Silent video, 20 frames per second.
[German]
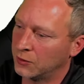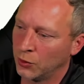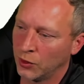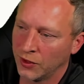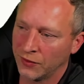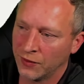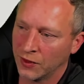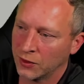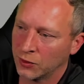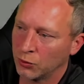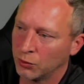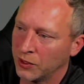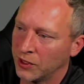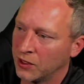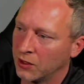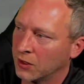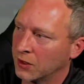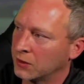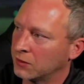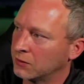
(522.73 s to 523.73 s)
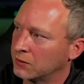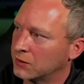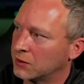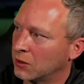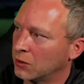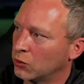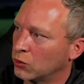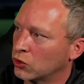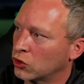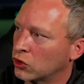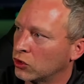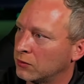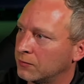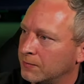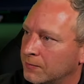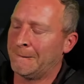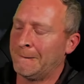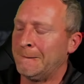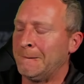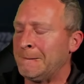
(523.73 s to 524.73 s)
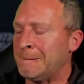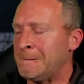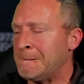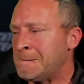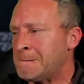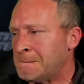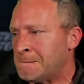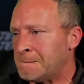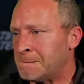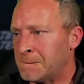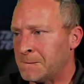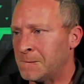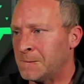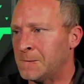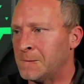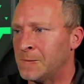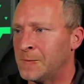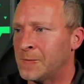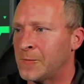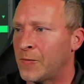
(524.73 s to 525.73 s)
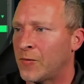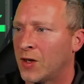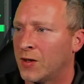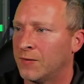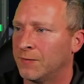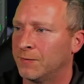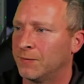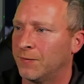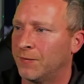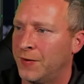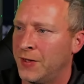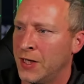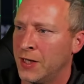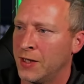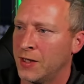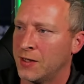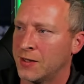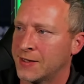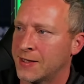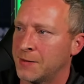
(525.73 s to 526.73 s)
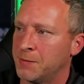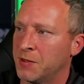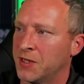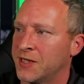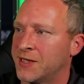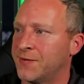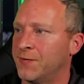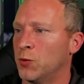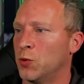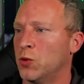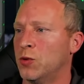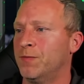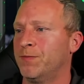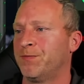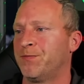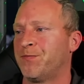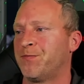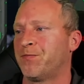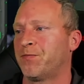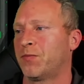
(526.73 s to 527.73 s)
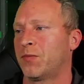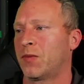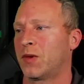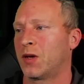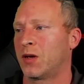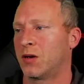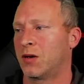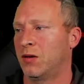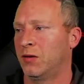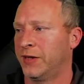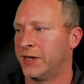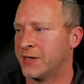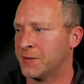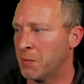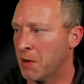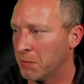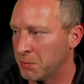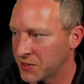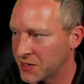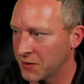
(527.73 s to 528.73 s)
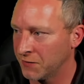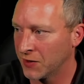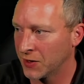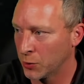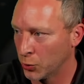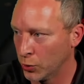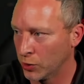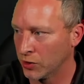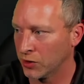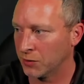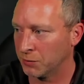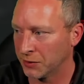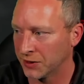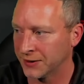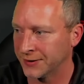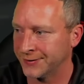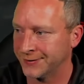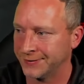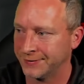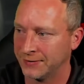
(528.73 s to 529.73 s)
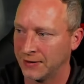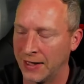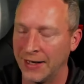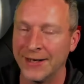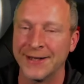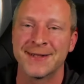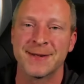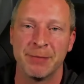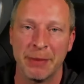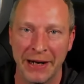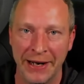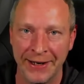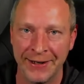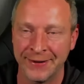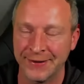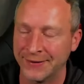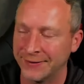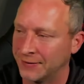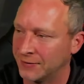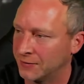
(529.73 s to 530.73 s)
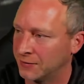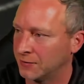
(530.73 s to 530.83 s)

Natürlich war Duplikat, ist ja logisch. 84 mhm, mhm, mhm. mal 2. Jetzt mal ein bisschen was höheres bitte. Als Brand.